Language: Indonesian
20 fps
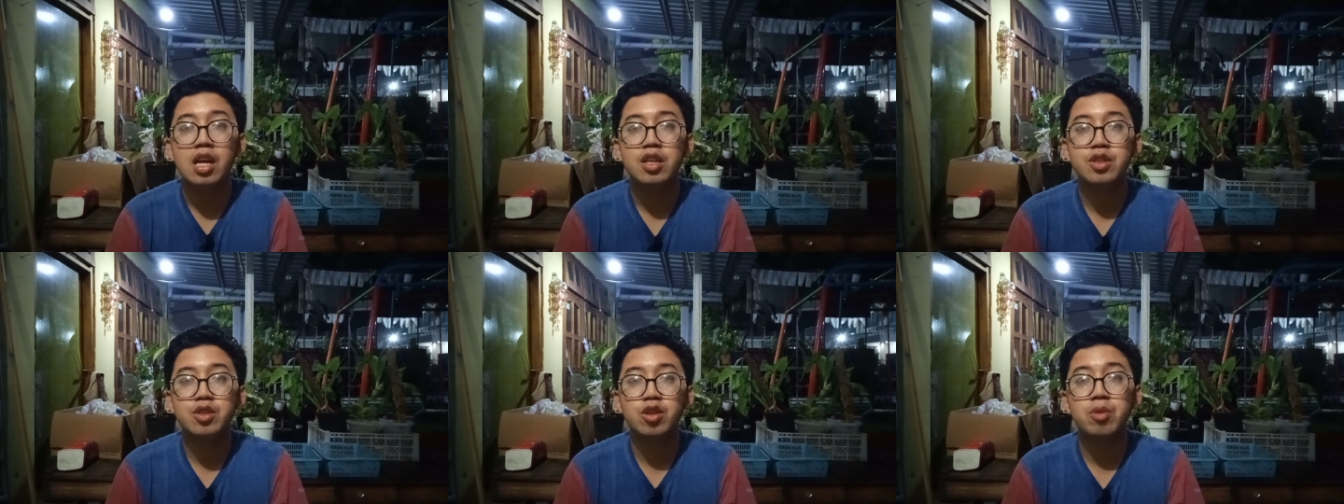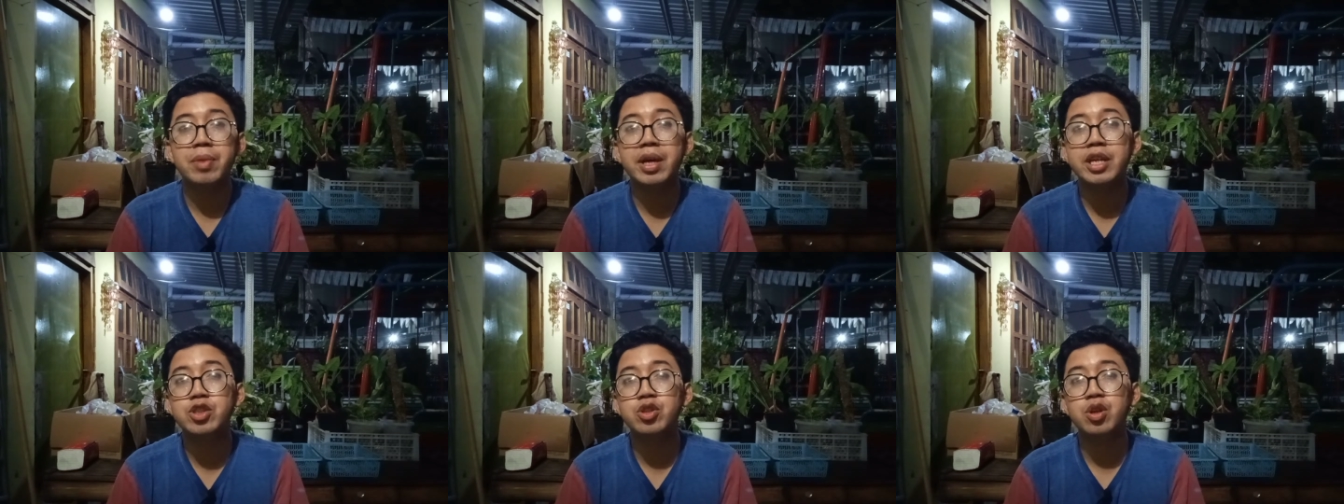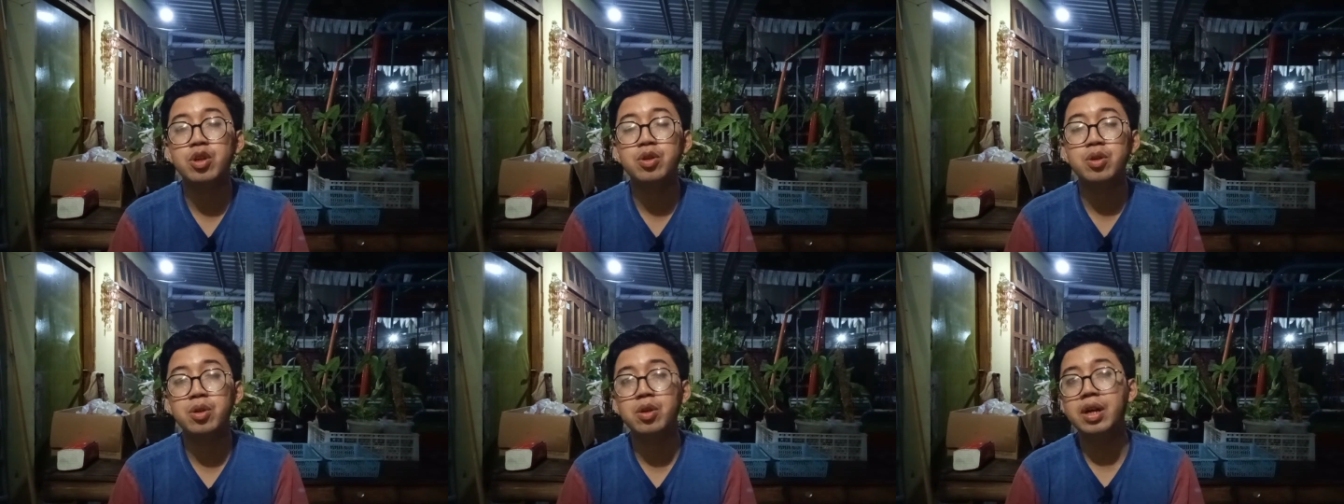So make
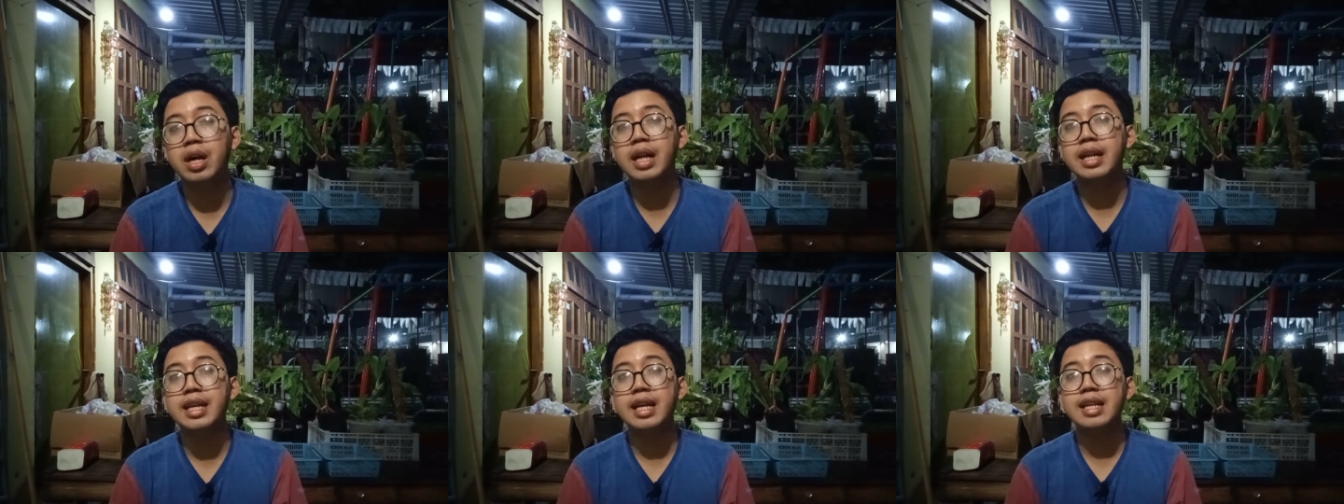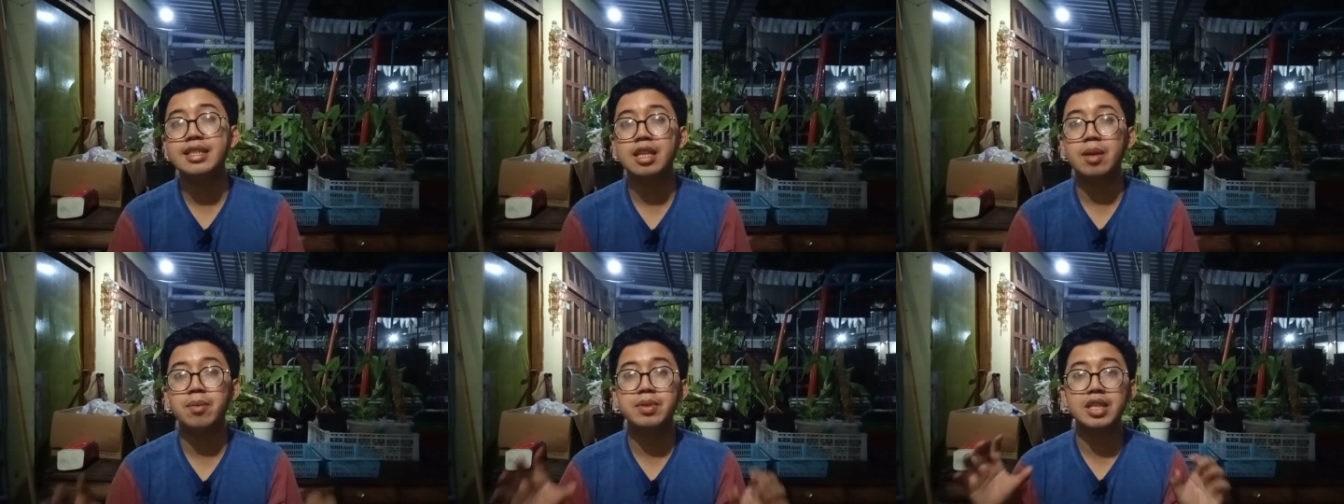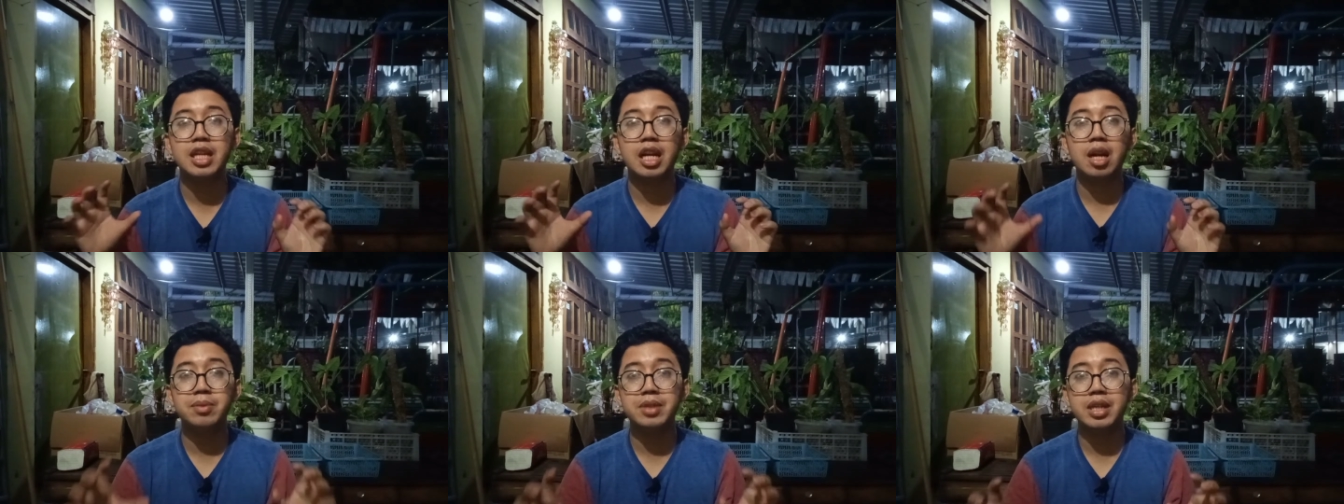sure dulu kalian
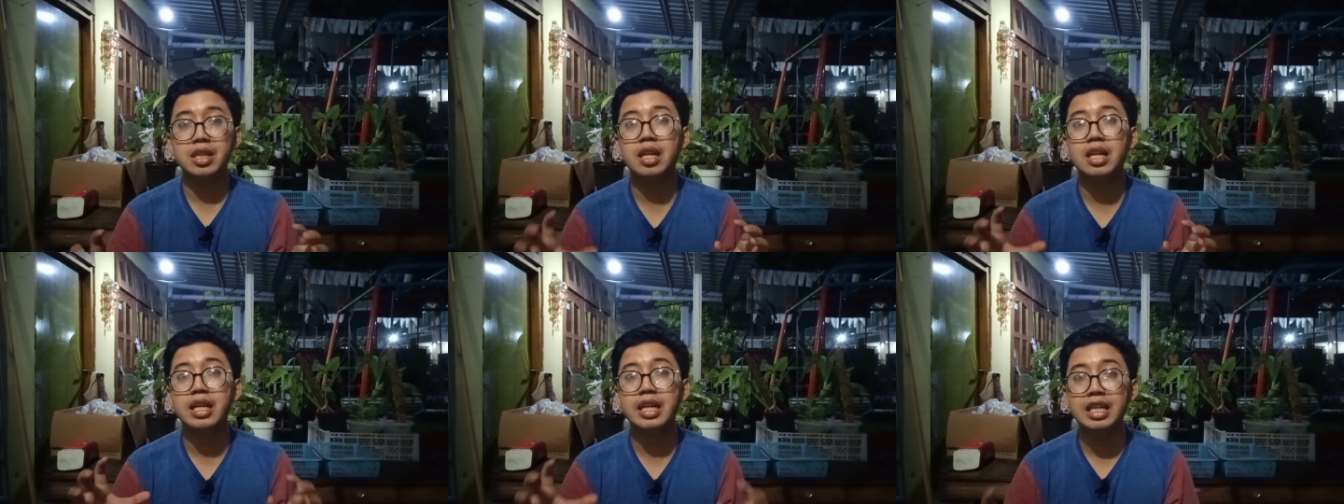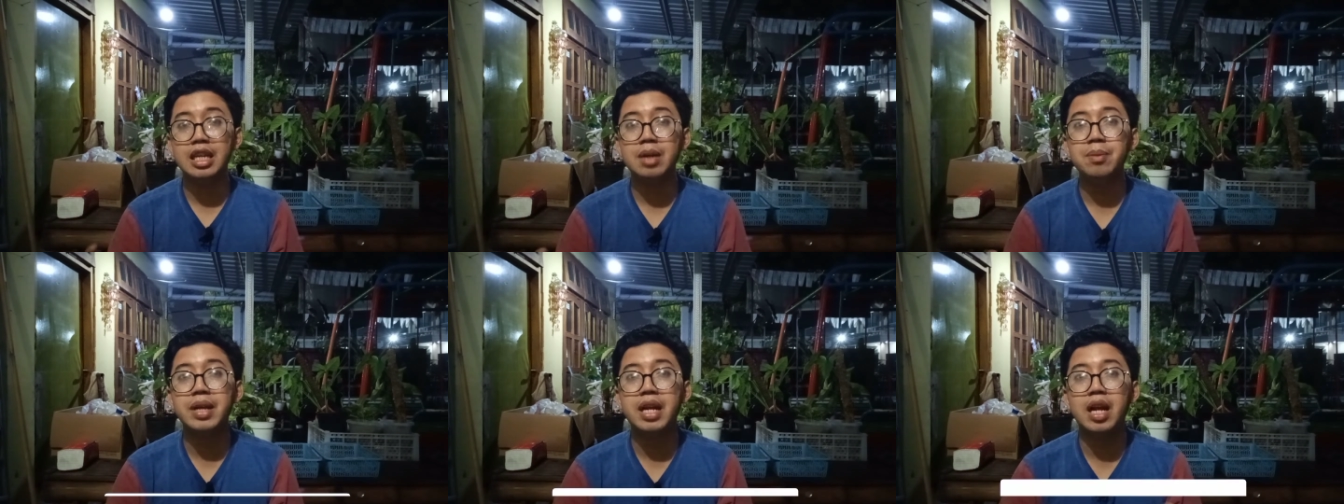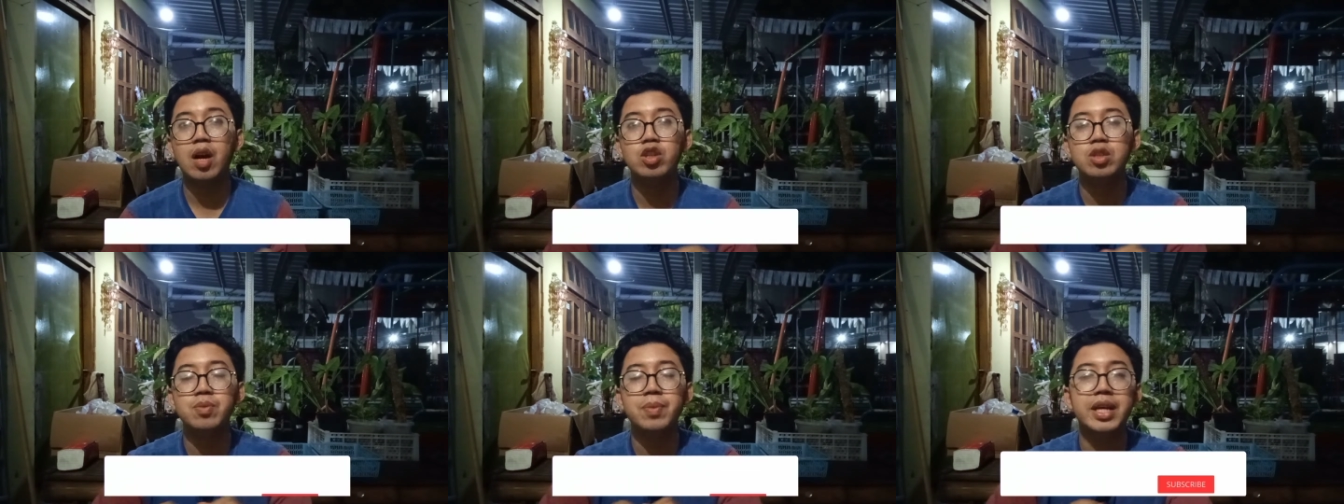subscribe channel ini
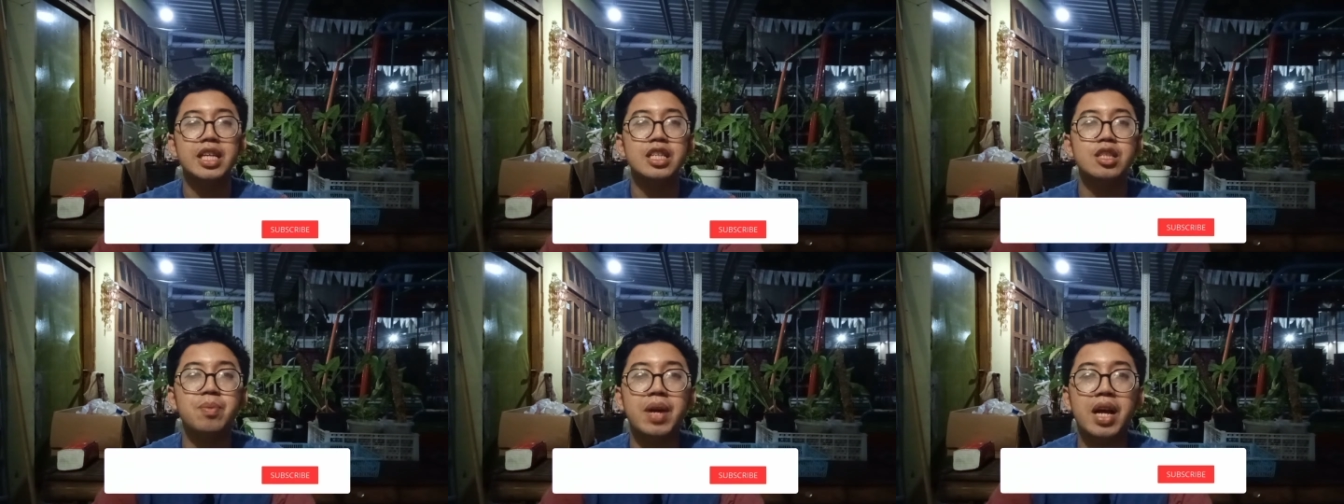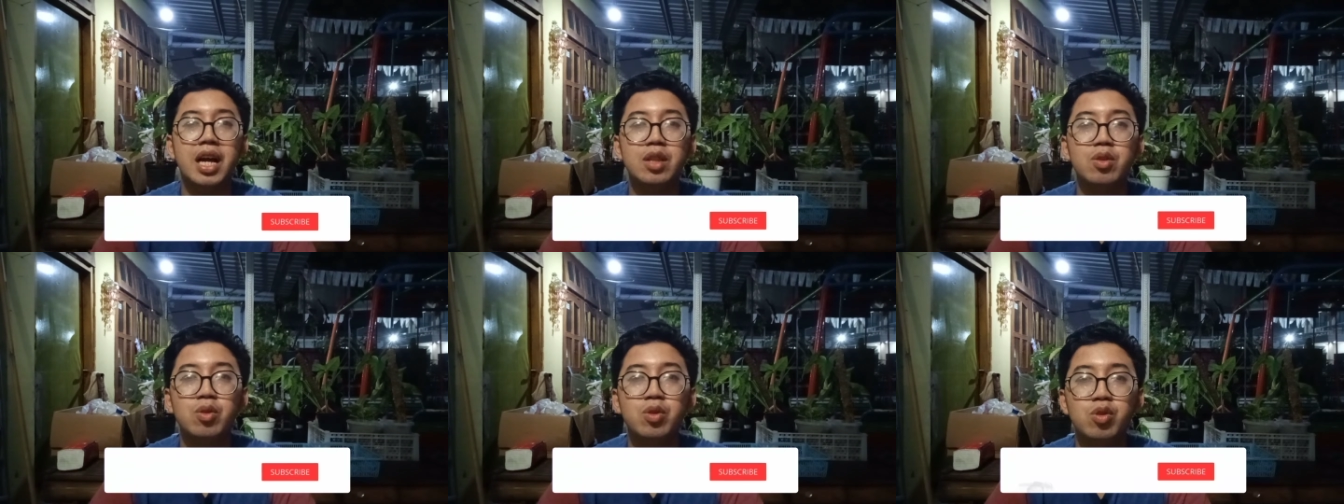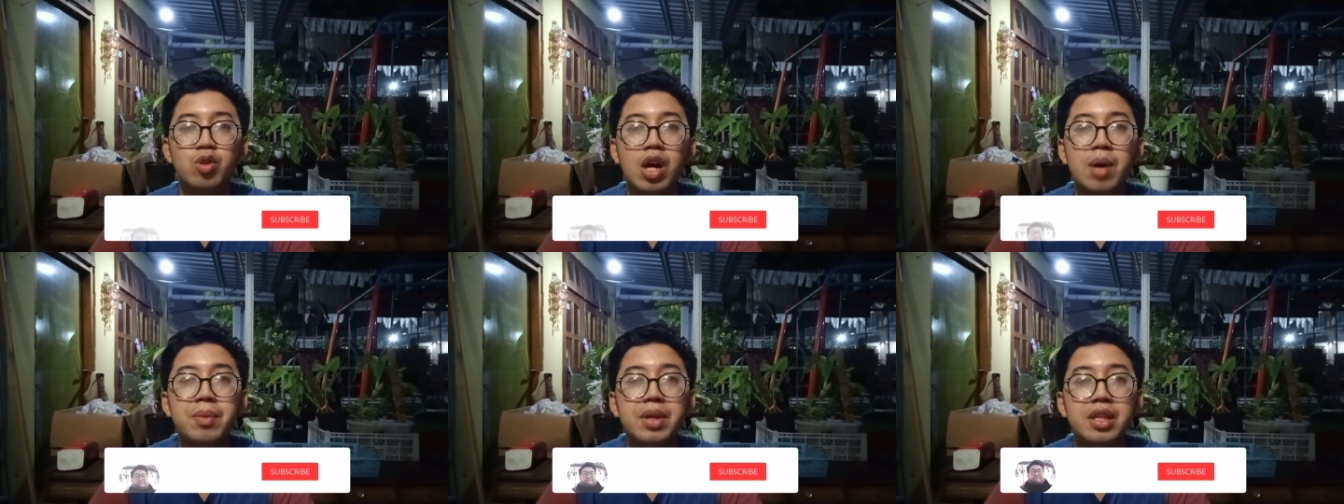biar aku semakin semangat
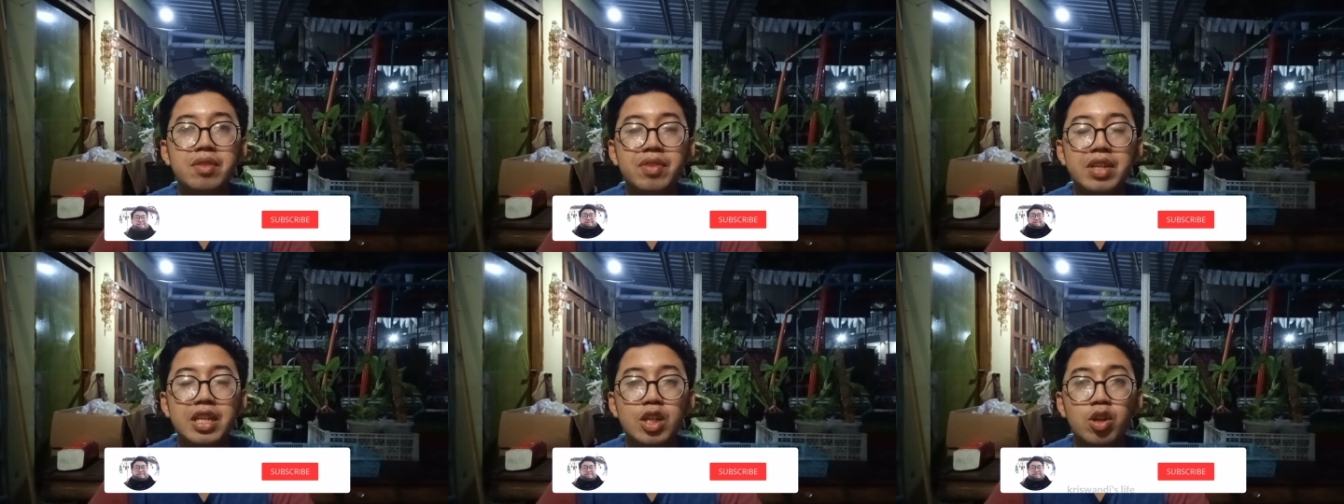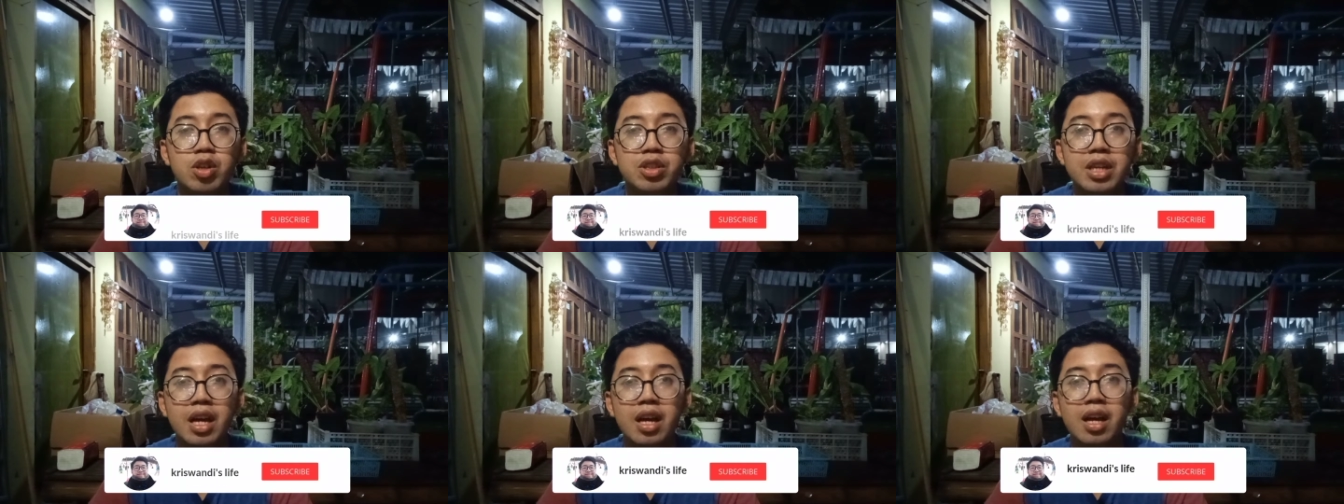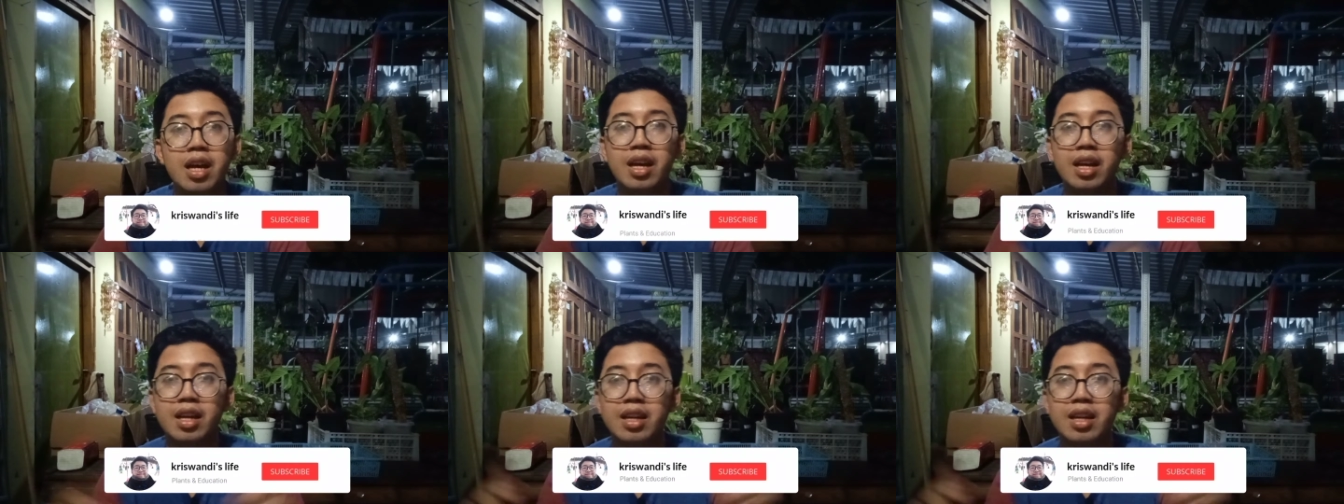untuk update videonya.